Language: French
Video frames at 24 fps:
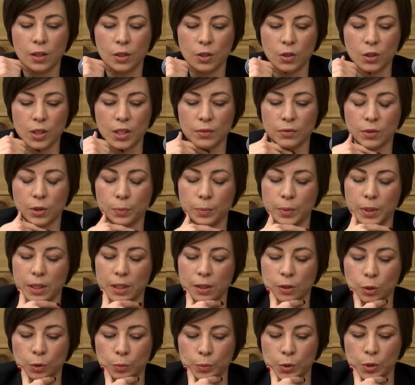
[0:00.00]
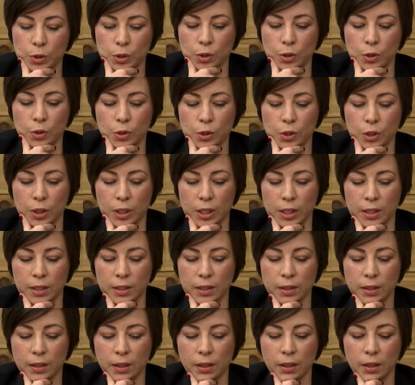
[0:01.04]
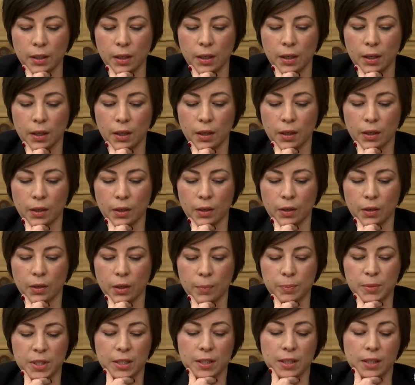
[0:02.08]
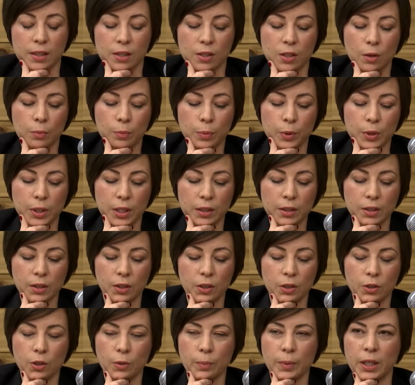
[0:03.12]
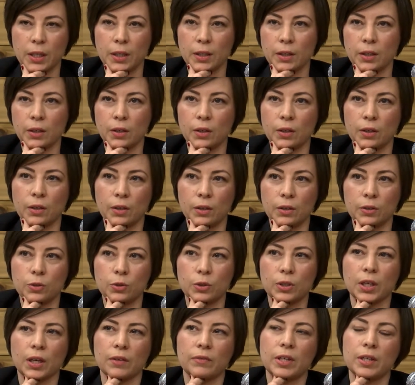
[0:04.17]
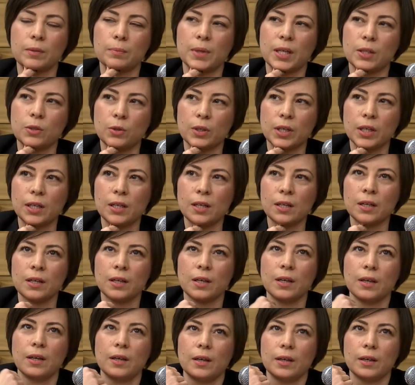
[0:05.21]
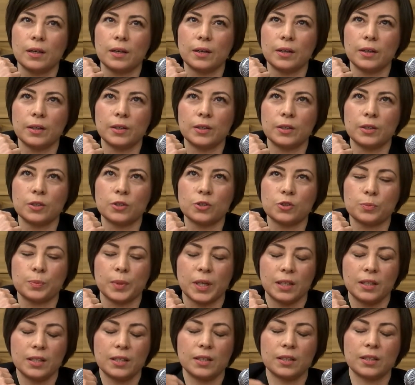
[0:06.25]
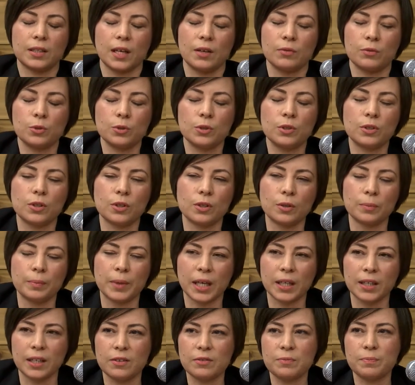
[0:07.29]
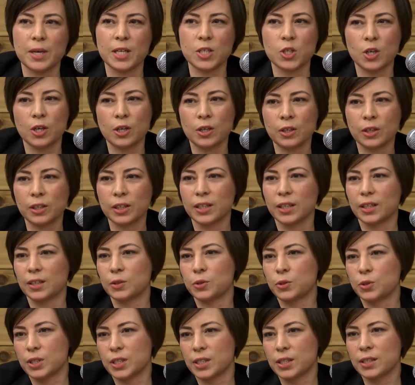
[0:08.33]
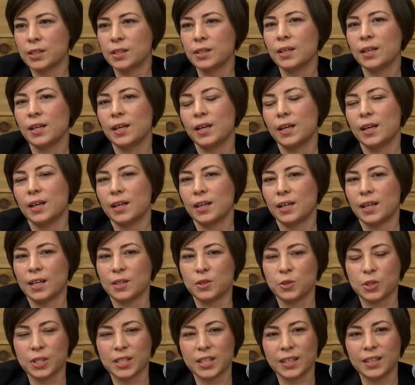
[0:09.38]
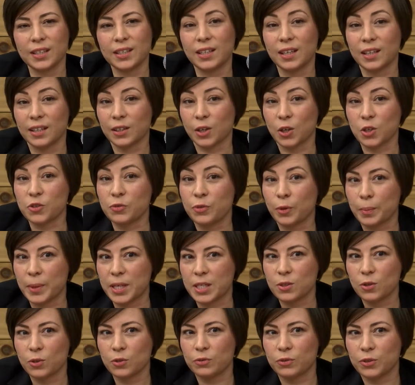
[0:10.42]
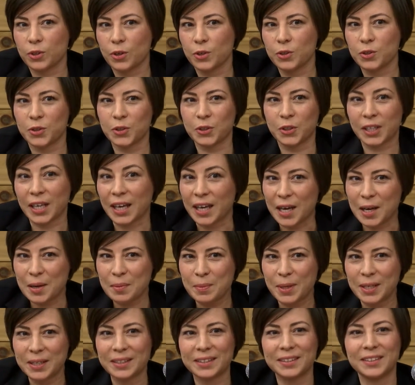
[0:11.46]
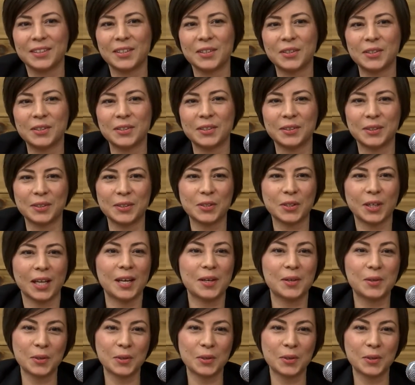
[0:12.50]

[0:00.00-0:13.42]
de développer des troubles musculo-squelettiques. Euh, un petit exemple peut-être dans le domaine euh, du travail manuel. je parlais des travaux de Marie-Ève Major qui a étudié l'industrie de transformation de viande de crabe sur la